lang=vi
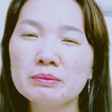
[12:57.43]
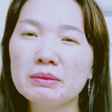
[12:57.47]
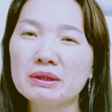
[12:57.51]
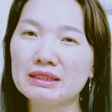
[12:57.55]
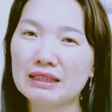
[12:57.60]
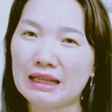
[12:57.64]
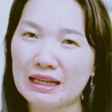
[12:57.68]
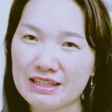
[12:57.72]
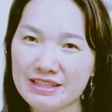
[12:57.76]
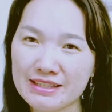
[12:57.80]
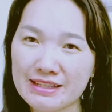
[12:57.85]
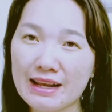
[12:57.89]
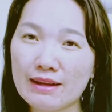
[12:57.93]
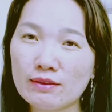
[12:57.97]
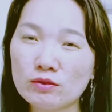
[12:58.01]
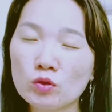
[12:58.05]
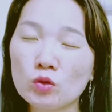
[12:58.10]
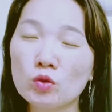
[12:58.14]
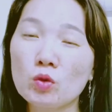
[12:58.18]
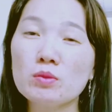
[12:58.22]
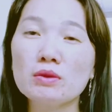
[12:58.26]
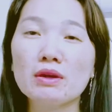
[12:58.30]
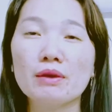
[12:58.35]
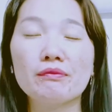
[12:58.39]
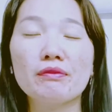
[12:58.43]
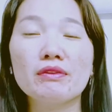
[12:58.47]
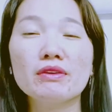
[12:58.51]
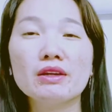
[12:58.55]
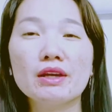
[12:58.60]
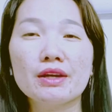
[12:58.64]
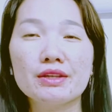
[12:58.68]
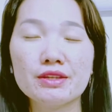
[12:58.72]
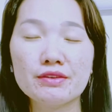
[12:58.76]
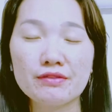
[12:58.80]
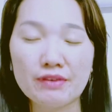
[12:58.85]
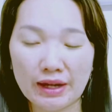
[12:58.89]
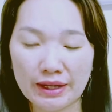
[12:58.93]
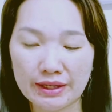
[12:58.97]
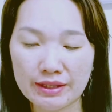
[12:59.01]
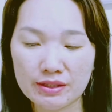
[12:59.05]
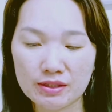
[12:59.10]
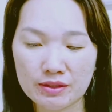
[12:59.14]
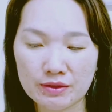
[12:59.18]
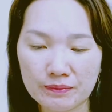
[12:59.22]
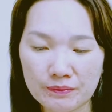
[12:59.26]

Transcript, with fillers: mà tại sao tôi cũng gặp vấn đề như vậy